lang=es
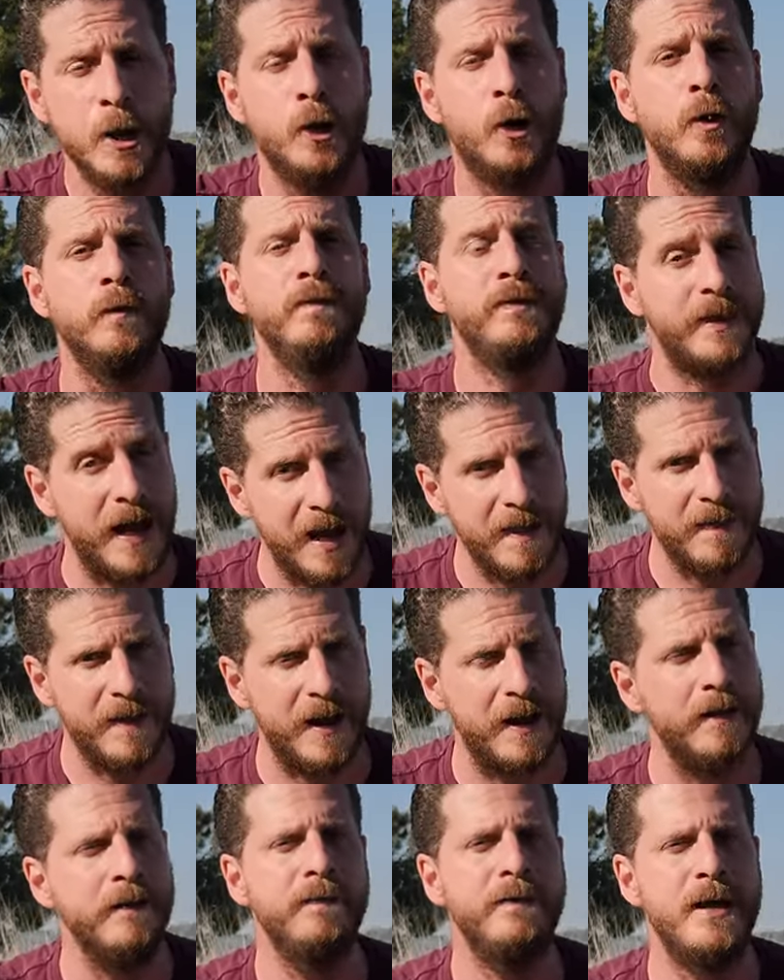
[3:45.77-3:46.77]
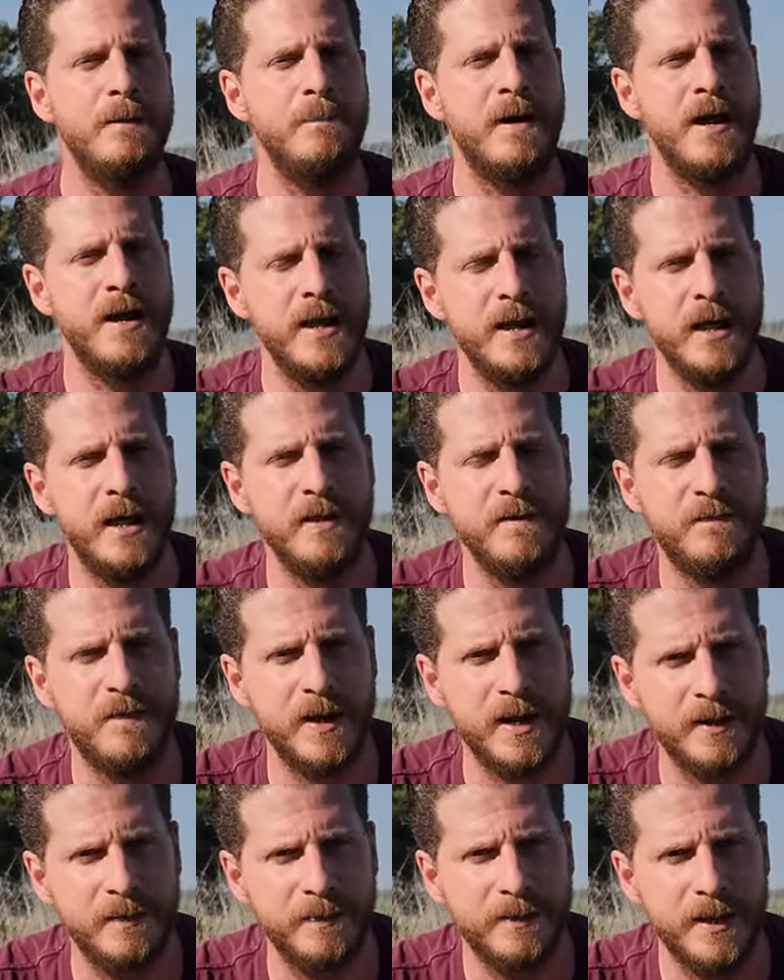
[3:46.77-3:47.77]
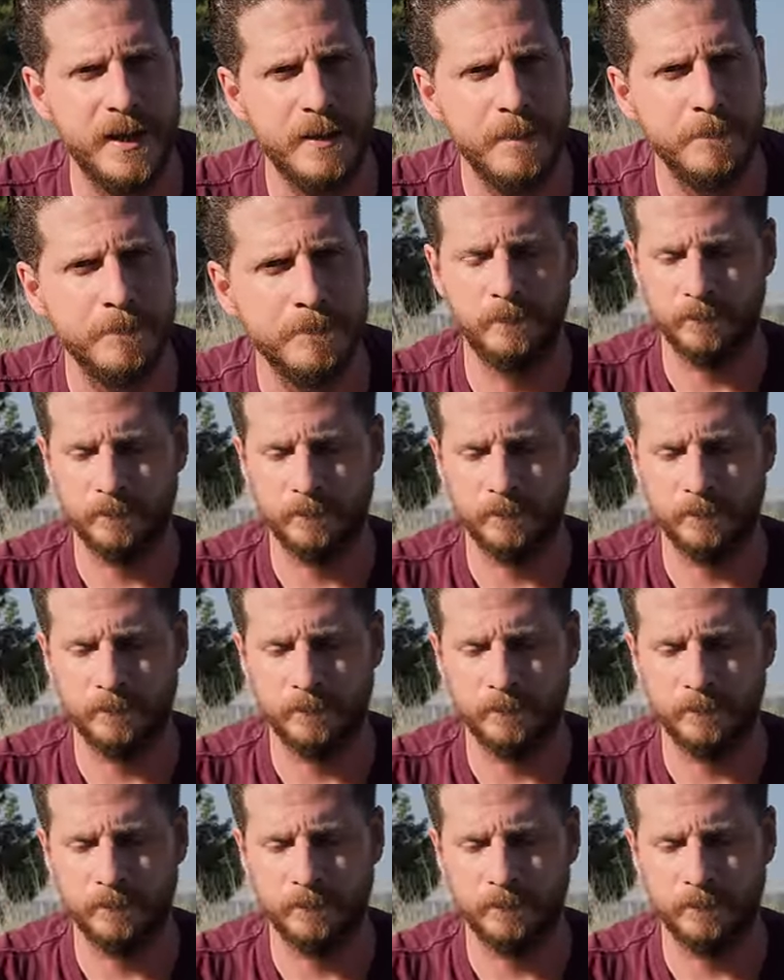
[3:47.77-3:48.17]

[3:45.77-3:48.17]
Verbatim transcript: contada de manera diferente?